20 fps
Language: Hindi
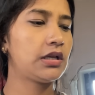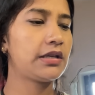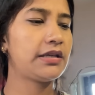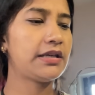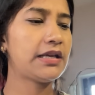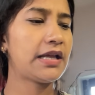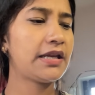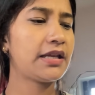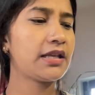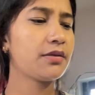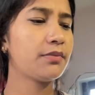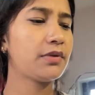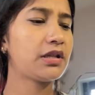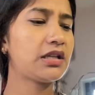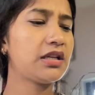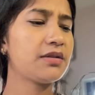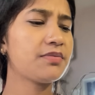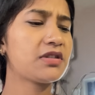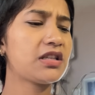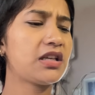यानी कि
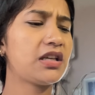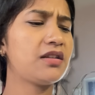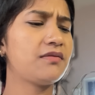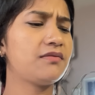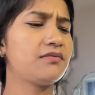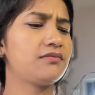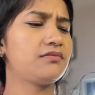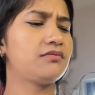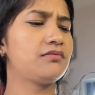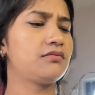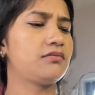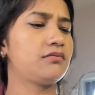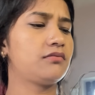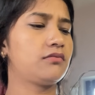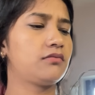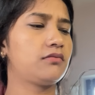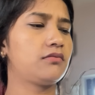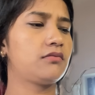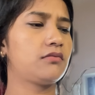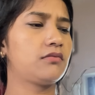मतलब के
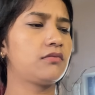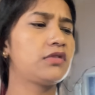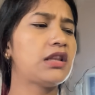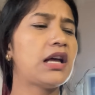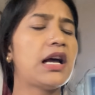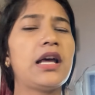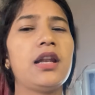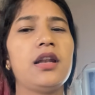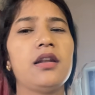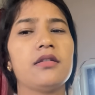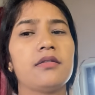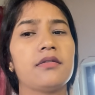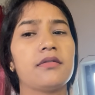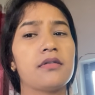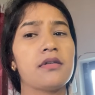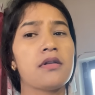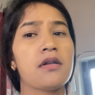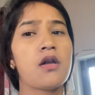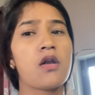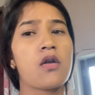दाल
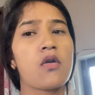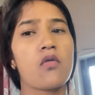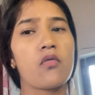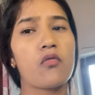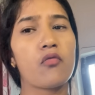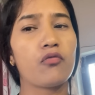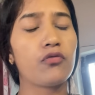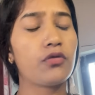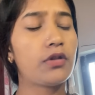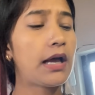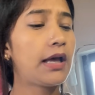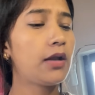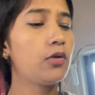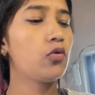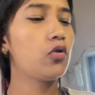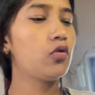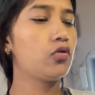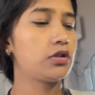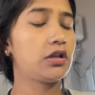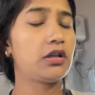दाल
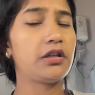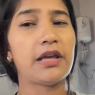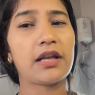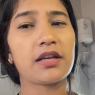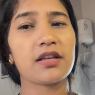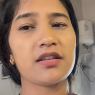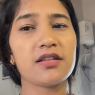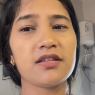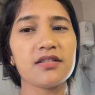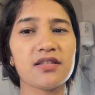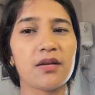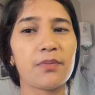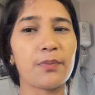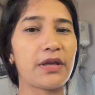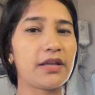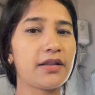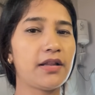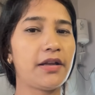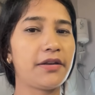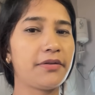वो होती है क्योंकि
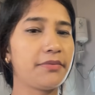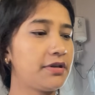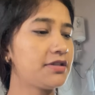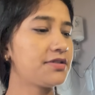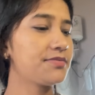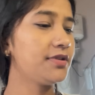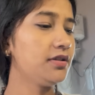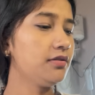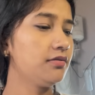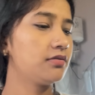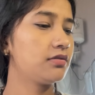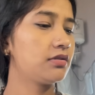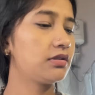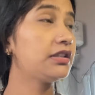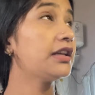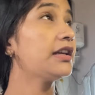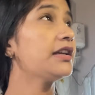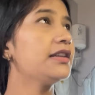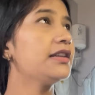सफ़ेद आ रही है इसमें ये